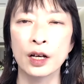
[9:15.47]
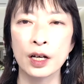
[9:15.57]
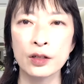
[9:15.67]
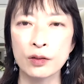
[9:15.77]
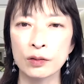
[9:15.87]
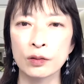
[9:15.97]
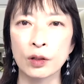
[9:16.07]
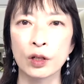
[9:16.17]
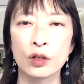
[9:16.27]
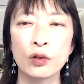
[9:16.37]
か
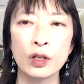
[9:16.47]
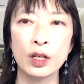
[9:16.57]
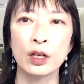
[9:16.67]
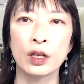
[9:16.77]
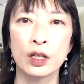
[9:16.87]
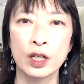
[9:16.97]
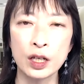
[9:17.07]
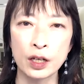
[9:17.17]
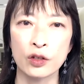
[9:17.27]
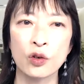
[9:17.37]
つ、より
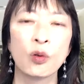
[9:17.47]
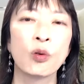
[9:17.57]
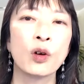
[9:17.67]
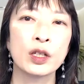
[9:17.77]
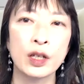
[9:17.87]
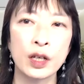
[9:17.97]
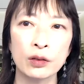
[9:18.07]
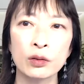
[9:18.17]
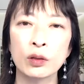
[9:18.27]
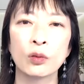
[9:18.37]
いい情報が聞け
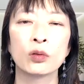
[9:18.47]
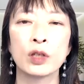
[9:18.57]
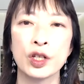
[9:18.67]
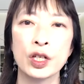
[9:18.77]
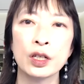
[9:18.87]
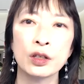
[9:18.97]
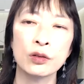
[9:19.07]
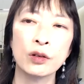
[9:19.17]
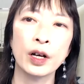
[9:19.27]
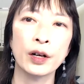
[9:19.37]
るっていうことで新規
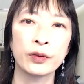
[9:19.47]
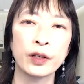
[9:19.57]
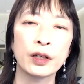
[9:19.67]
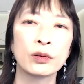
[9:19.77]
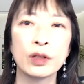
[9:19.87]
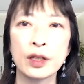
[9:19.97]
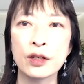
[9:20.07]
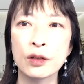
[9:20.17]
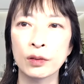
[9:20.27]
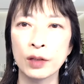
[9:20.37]
入会が増えるといい
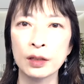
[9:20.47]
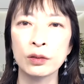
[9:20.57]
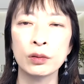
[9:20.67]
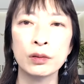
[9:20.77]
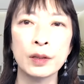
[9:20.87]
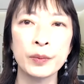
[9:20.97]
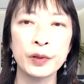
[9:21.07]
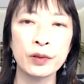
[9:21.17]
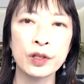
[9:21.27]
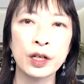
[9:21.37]
ですよねという
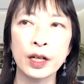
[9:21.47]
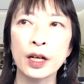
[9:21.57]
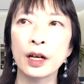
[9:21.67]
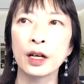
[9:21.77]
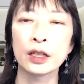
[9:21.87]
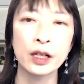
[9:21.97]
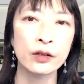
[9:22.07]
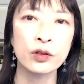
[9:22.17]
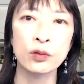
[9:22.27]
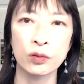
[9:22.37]
アプローチから
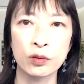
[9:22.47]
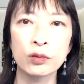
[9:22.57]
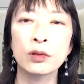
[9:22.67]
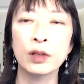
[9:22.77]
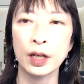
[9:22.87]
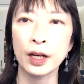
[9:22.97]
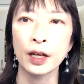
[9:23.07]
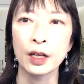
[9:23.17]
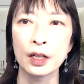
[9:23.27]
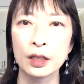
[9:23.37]
企画書を作っ
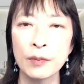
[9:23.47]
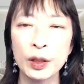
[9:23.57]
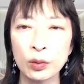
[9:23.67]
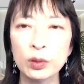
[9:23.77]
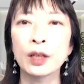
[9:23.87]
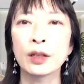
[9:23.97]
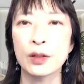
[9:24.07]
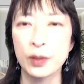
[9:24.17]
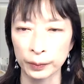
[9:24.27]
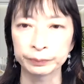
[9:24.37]
て、でまあ、通ったん
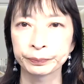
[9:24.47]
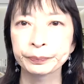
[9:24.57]
ですよ。